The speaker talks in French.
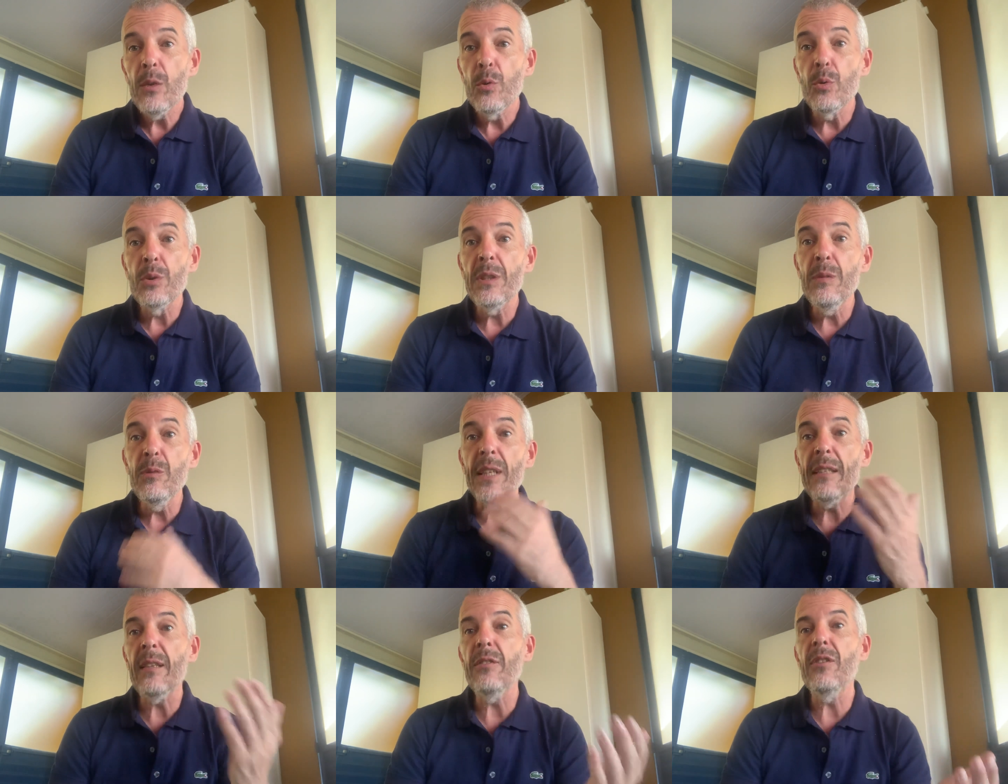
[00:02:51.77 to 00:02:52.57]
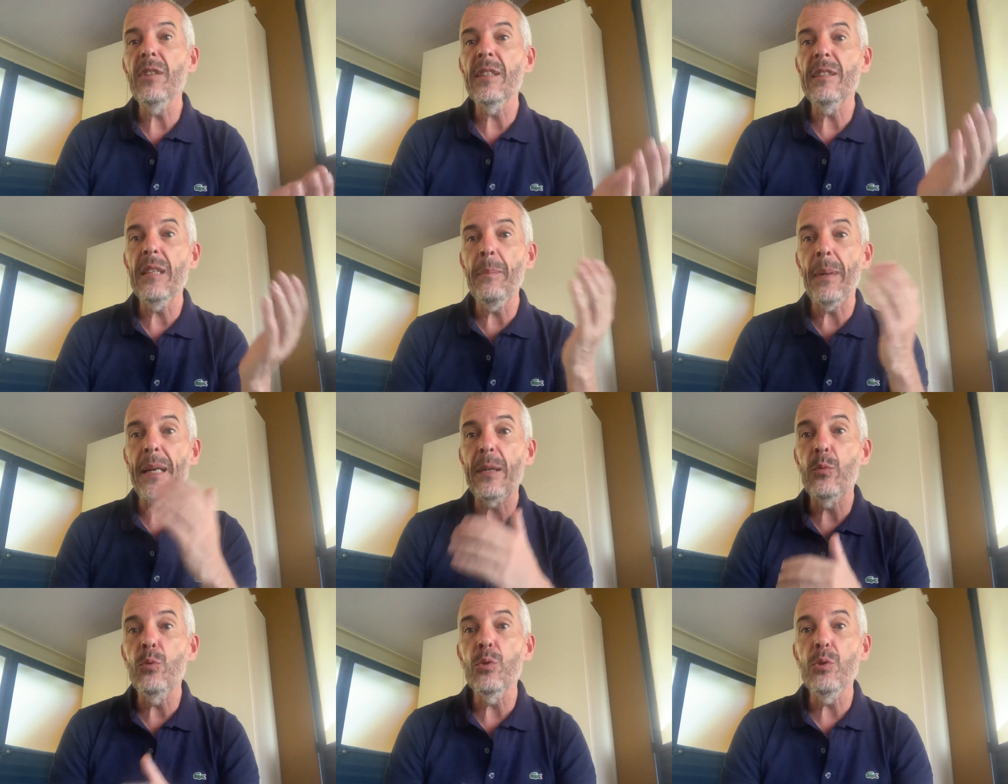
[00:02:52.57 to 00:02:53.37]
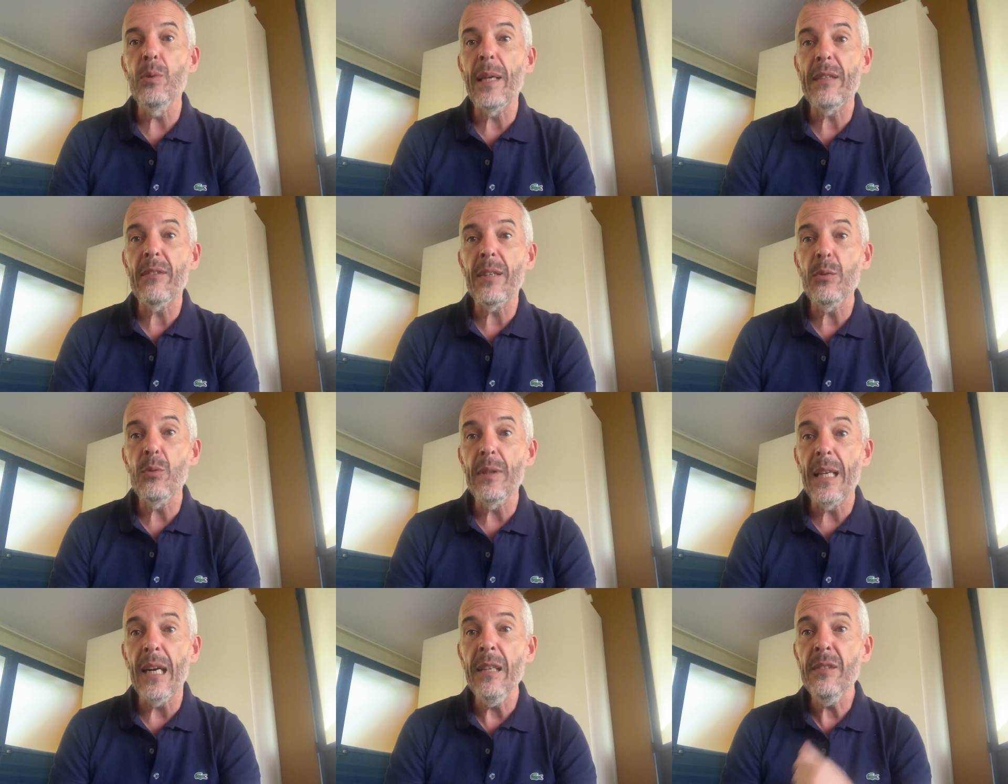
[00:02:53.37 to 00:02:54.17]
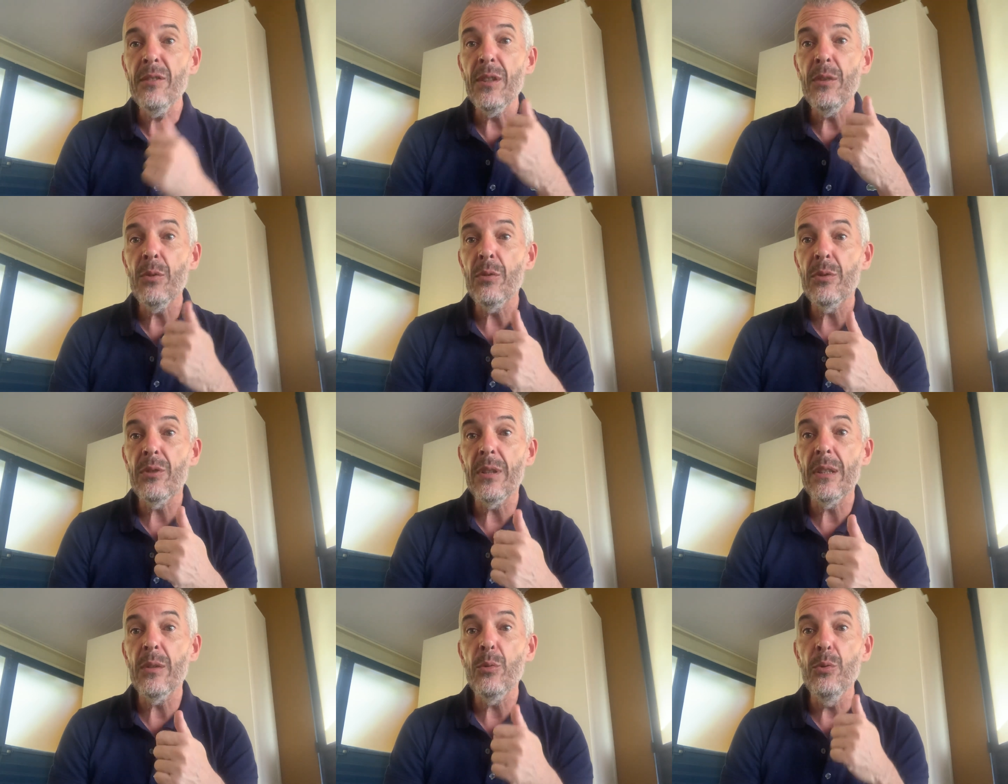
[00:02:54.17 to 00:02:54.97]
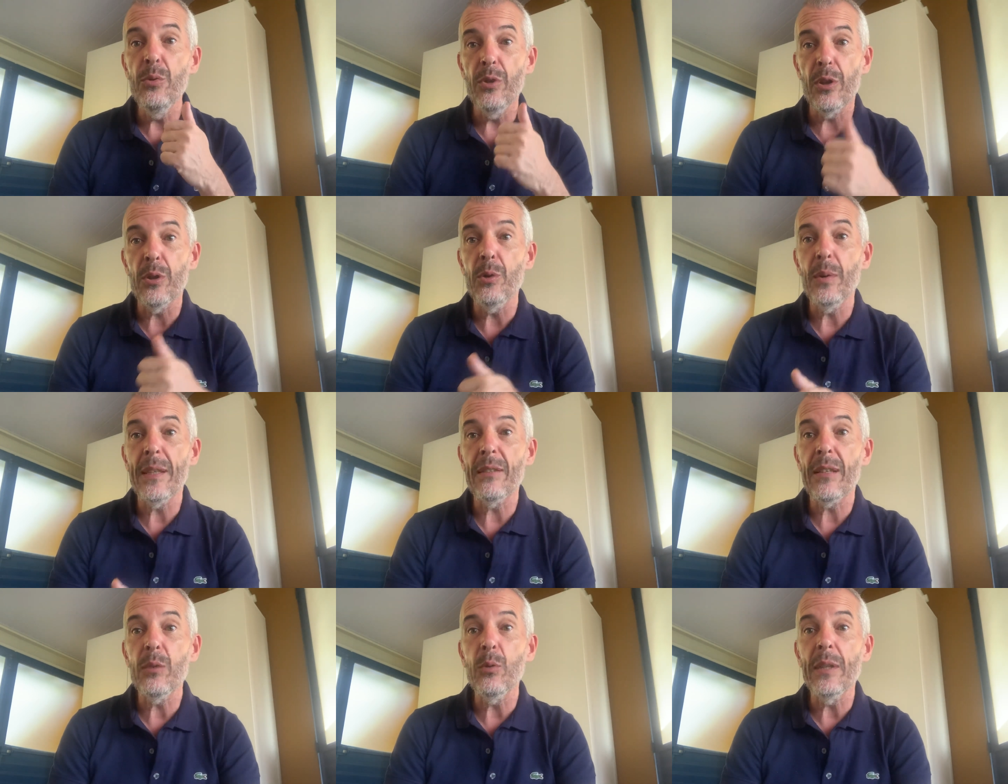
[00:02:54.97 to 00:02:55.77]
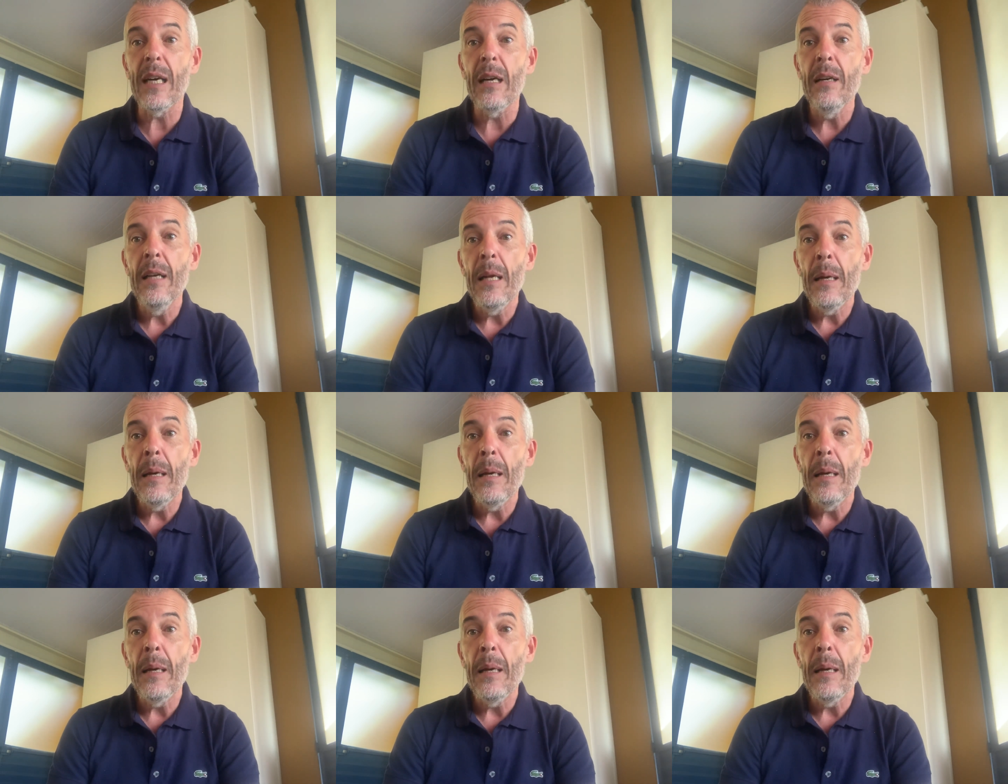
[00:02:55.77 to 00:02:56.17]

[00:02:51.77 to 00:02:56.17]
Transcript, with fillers: Donc si vous êtes intéressé par un cours de Hatha Yoga, c'est une heure de Hatha Yoga